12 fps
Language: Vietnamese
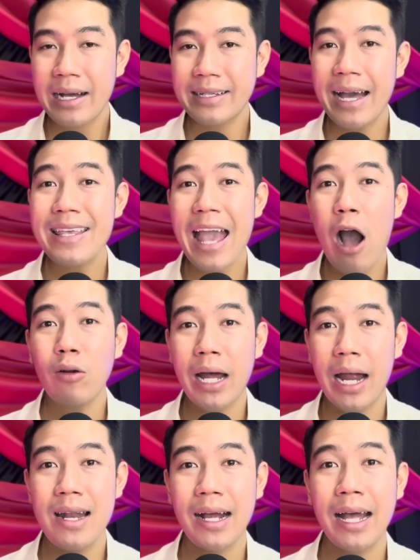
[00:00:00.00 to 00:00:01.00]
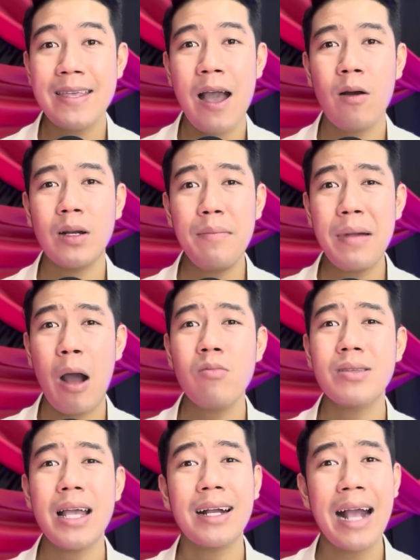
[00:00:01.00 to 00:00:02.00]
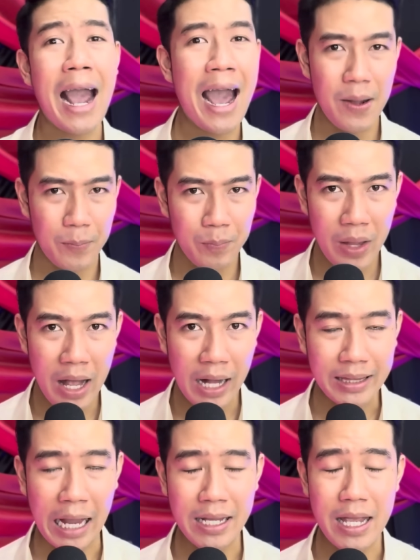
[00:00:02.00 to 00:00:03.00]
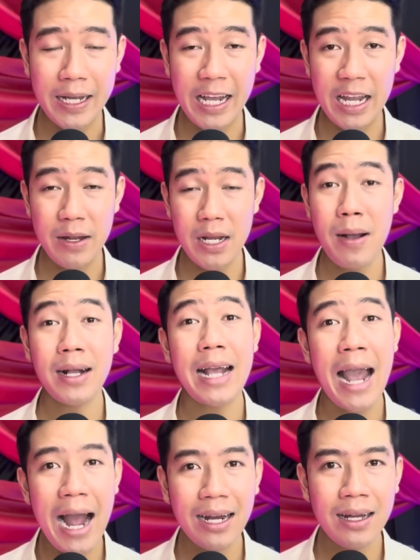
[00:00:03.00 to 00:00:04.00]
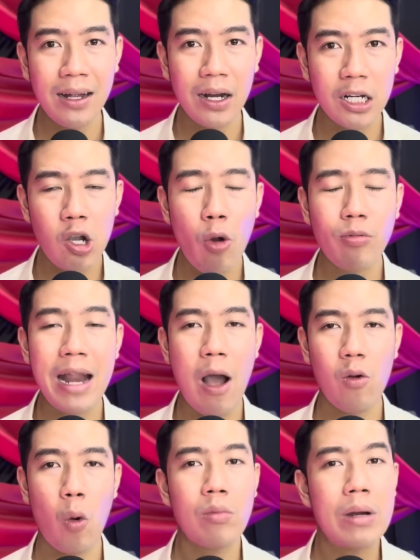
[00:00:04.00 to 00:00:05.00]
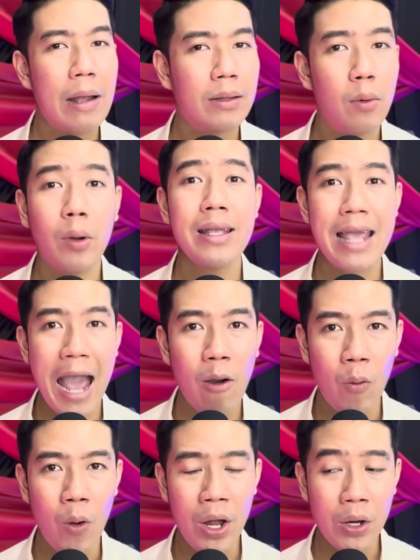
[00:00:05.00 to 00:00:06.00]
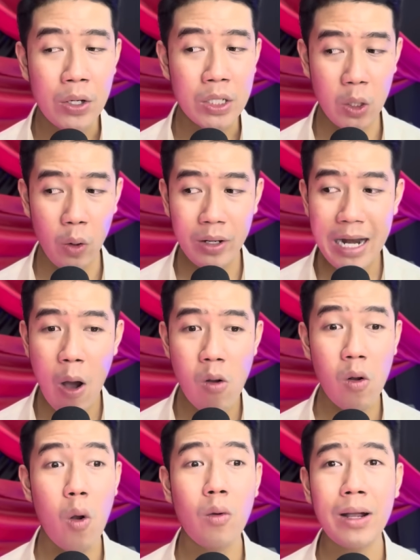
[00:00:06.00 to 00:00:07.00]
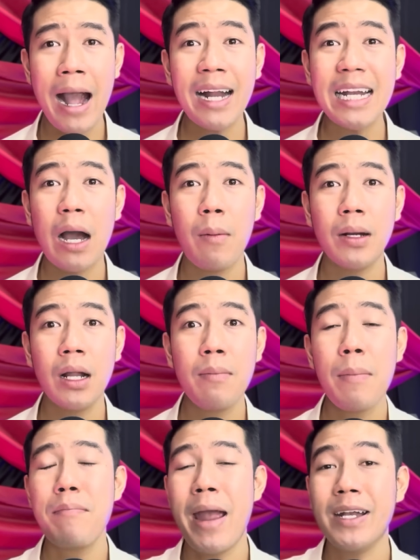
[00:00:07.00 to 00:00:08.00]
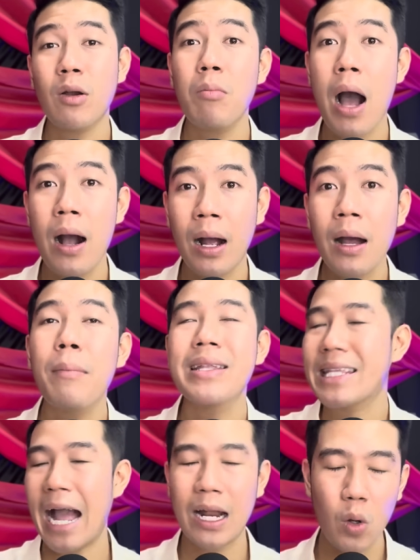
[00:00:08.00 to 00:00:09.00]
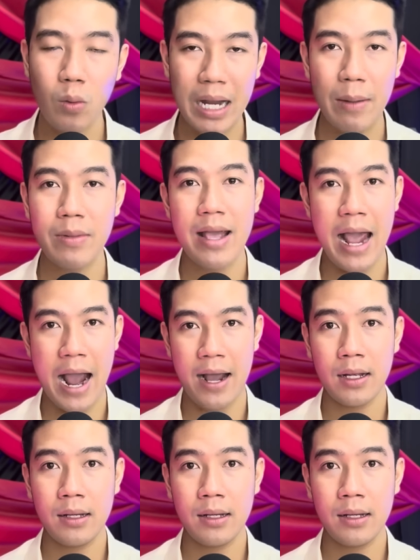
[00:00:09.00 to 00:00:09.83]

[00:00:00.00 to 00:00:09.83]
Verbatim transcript: Cái dao này là cái dao để mà ổng chặt cá. Tại vì khi đi bắt cá đó, lúc nào cũng đem thuộc cái dao. Rủi đâu có con cá nào mà nó mấp mé trong bờ á, mình chặt luôn đem về nhà.